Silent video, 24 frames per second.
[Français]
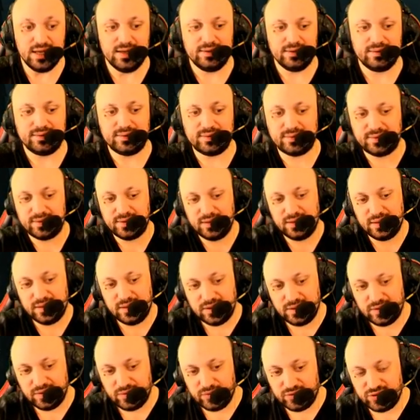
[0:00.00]
vous
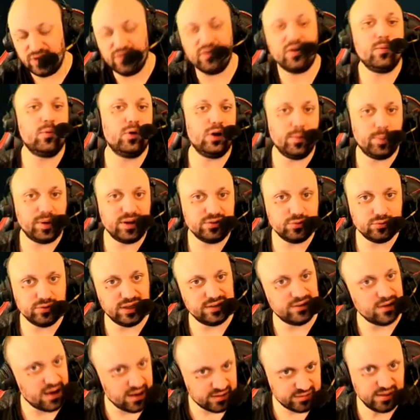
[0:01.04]
avez vraiment l'impression
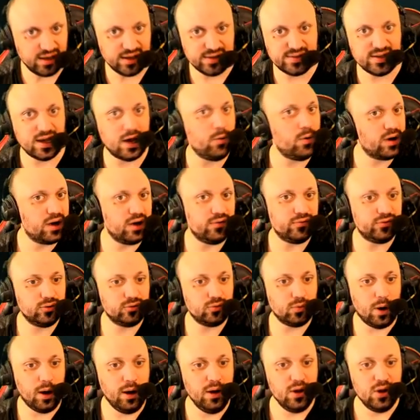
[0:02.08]
d'être Arthas à Warcraft
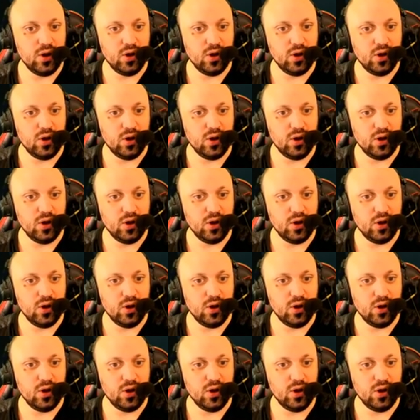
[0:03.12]
3.